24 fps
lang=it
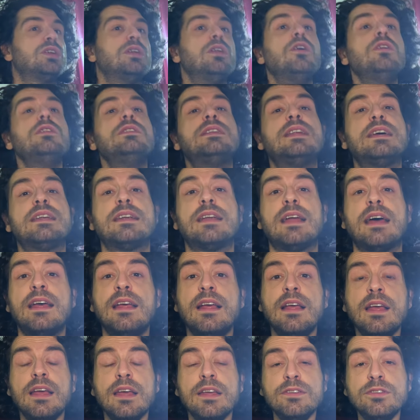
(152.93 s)
L'holder
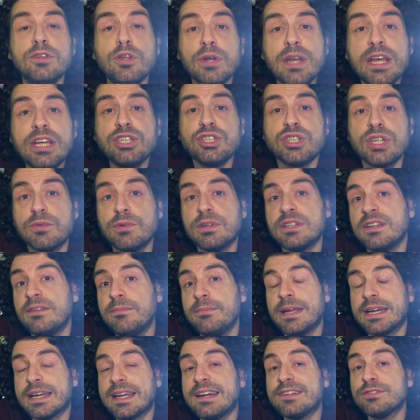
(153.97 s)
non esce quando il
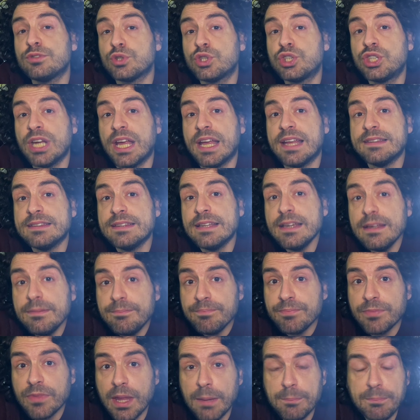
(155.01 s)
mercato scende,